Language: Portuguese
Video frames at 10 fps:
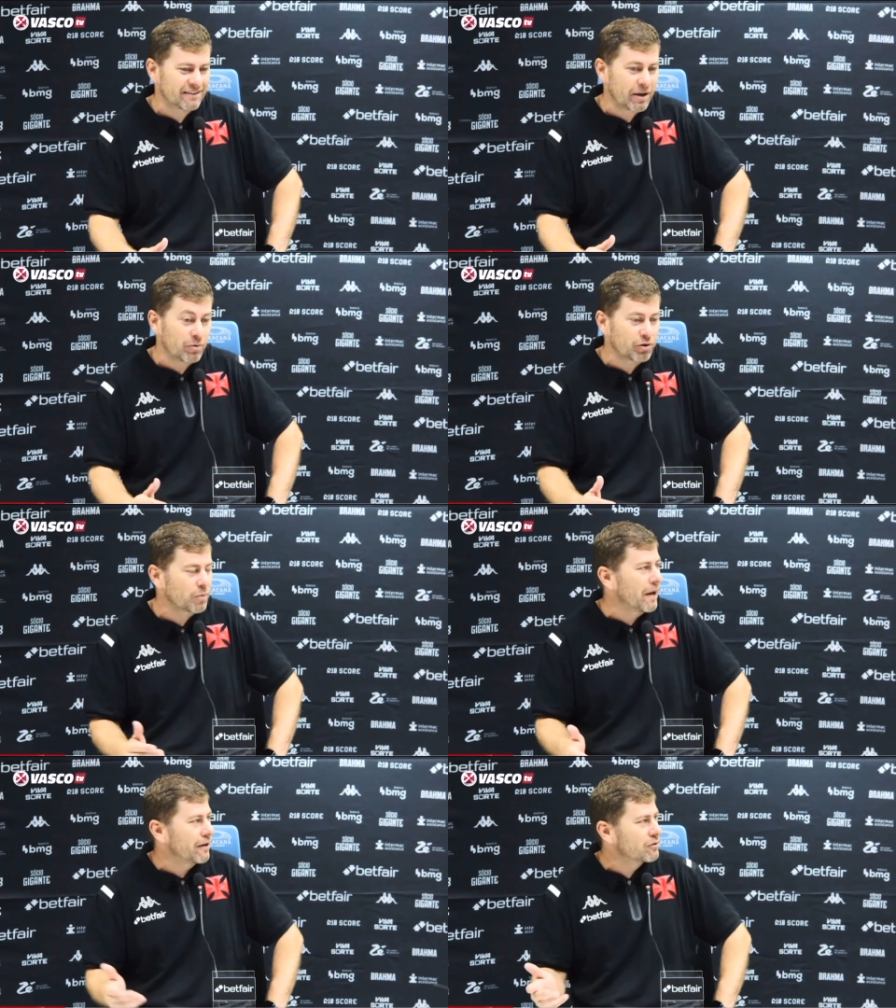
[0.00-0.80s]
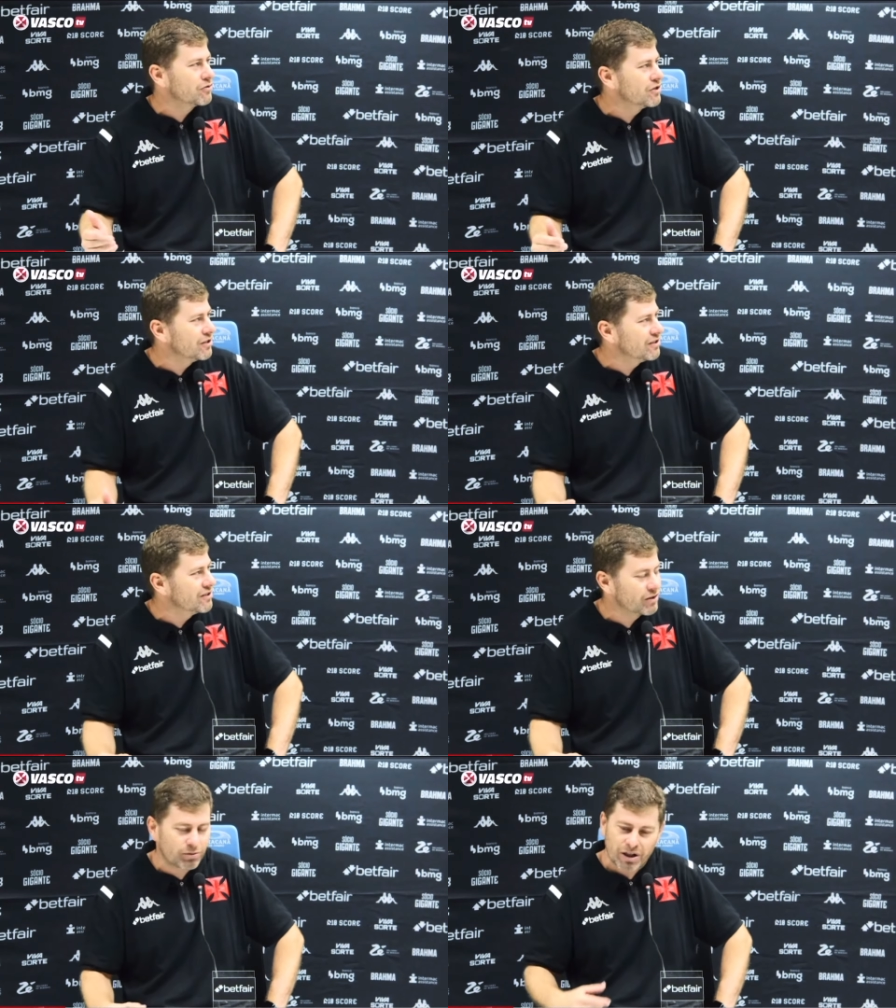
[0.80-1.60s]
tem muito mérito de,
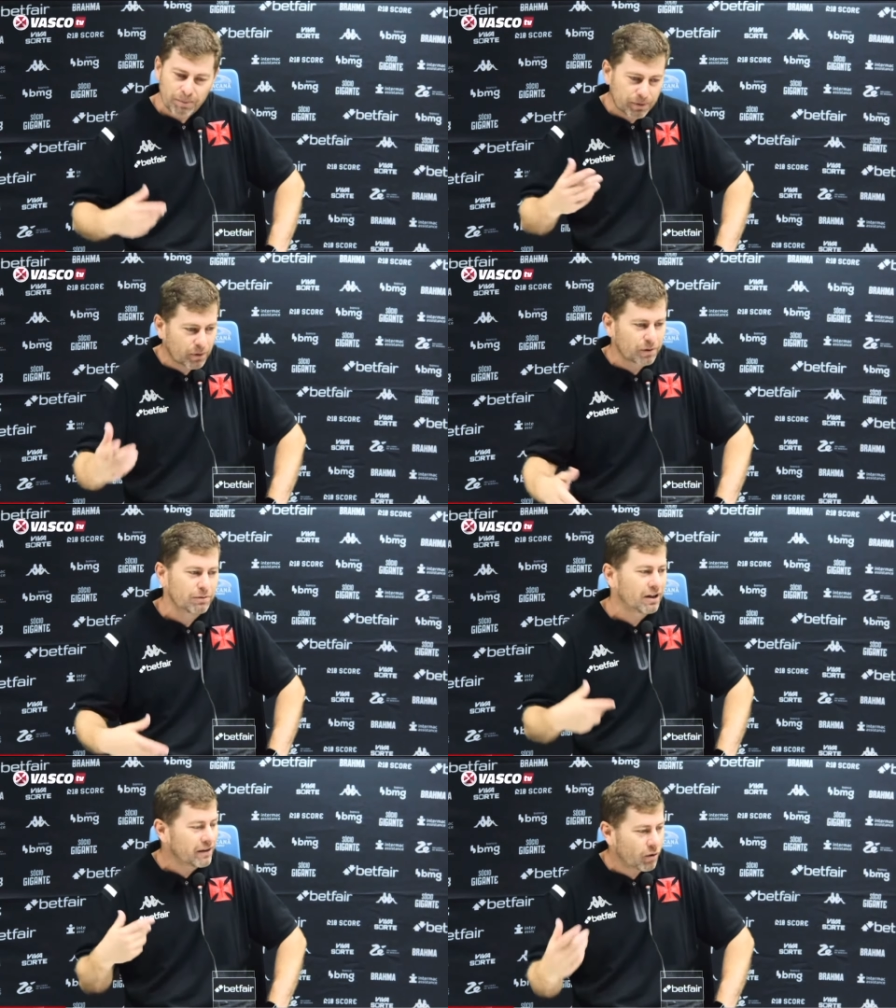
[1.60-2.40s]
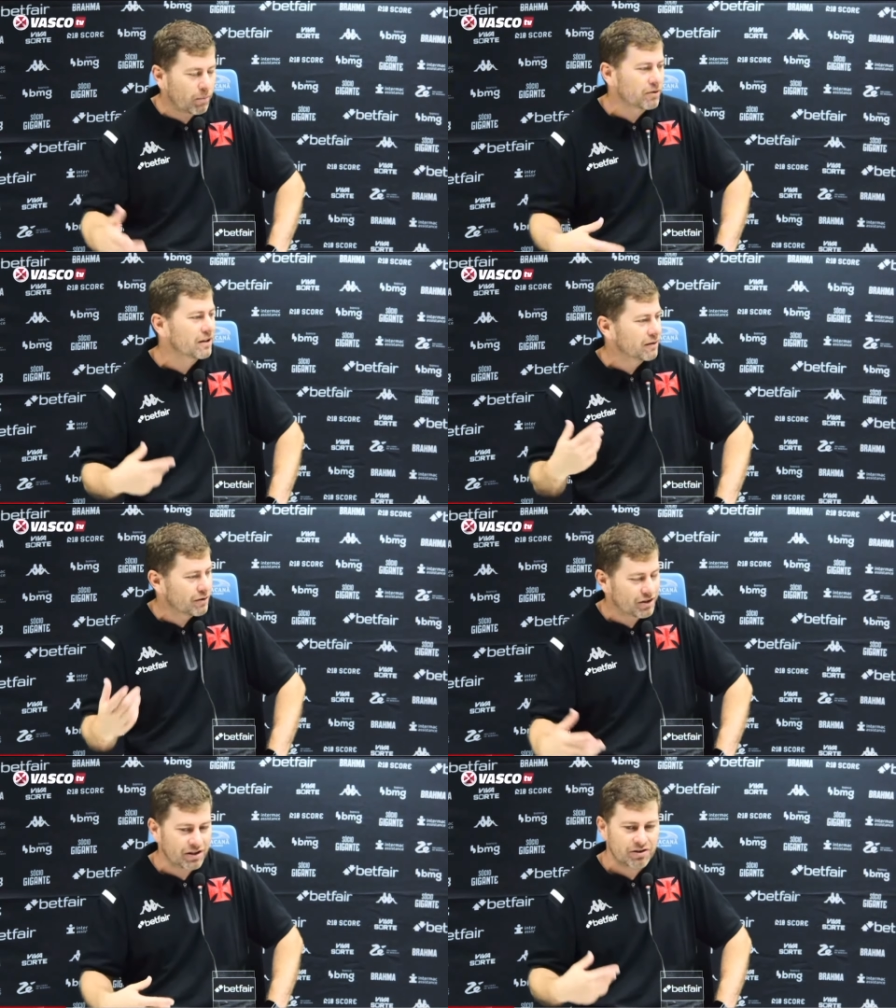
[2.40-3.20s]
de o tempo todo estar tá incomodando
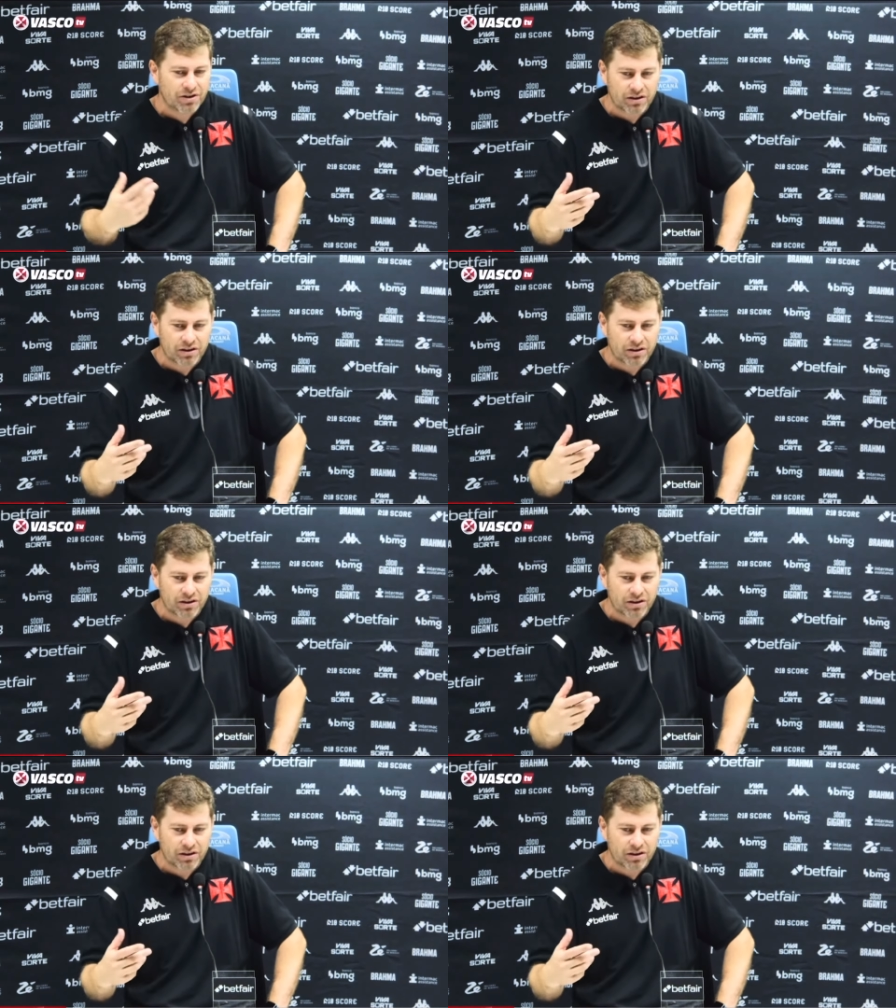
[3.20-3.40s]
a gente,